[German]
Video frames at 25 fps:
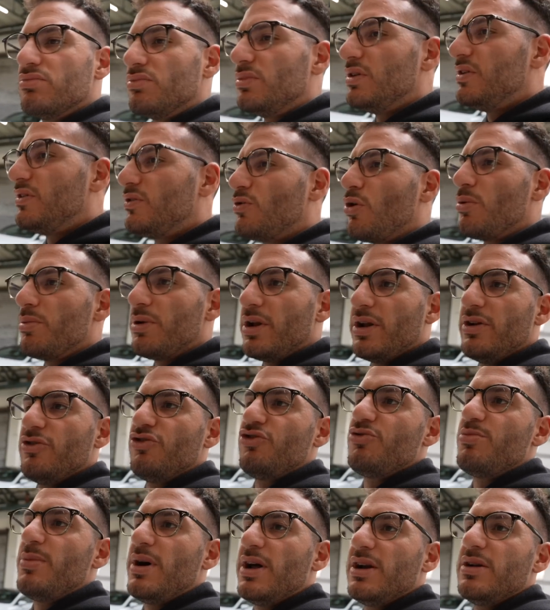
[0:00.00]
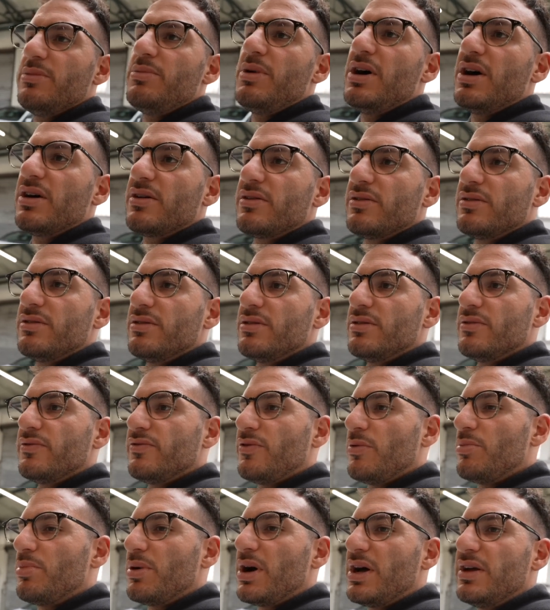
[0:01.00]
ich komme dann eine schmale Mark äh,
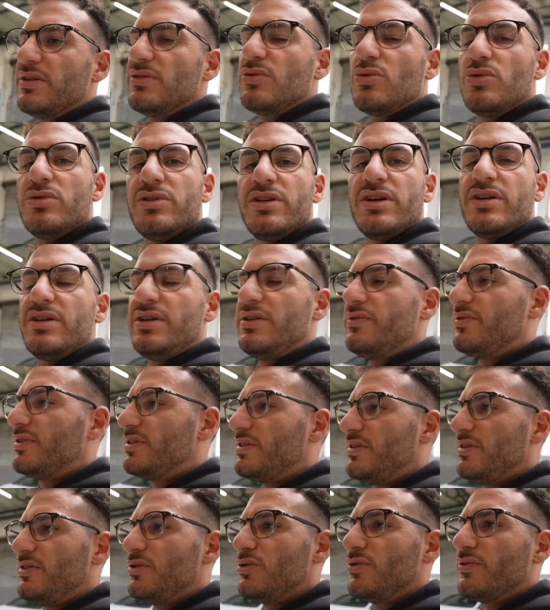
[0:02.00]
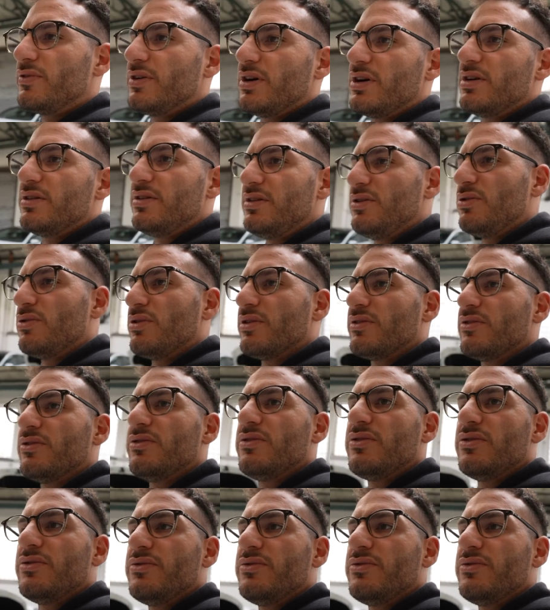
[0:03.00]
vom Preis runter, die verzichten auf Garantie oder sonst